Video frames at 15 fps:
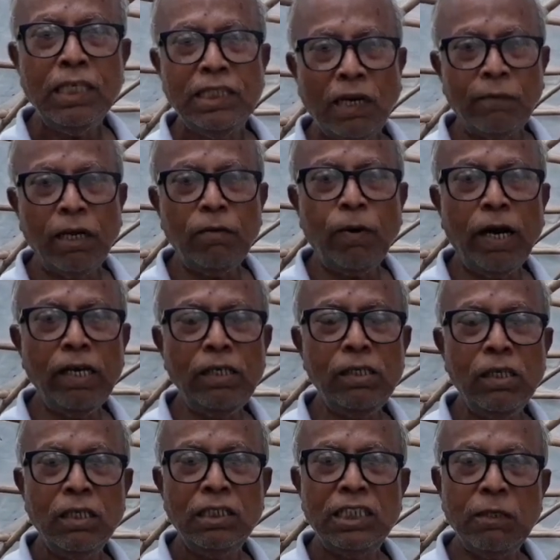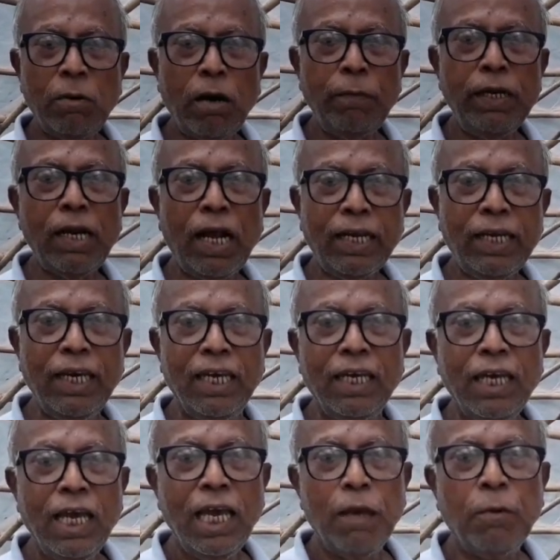জামাল ভাই যেভাবে রাখে
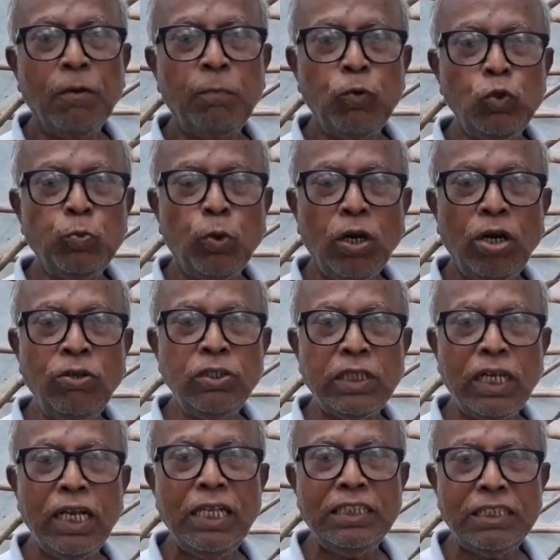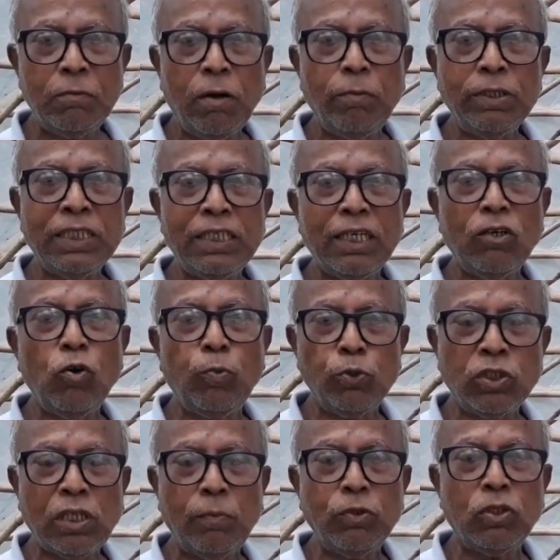এবং পুষ্পকাহন চ্যানেল যেভাবে সেটাকে
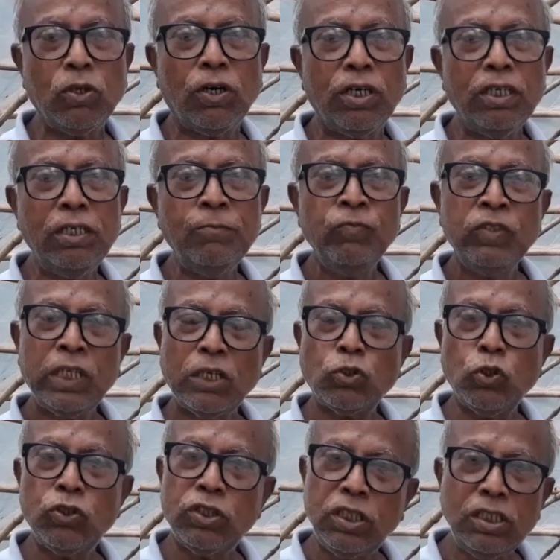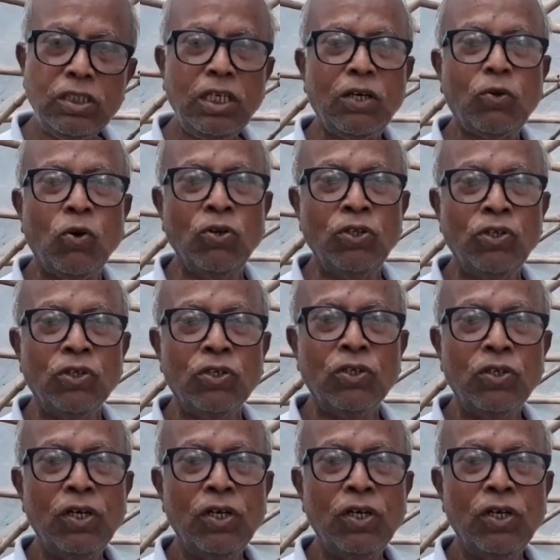উপস্থাপিত করে তা সত্যিই শিক্ষণীয়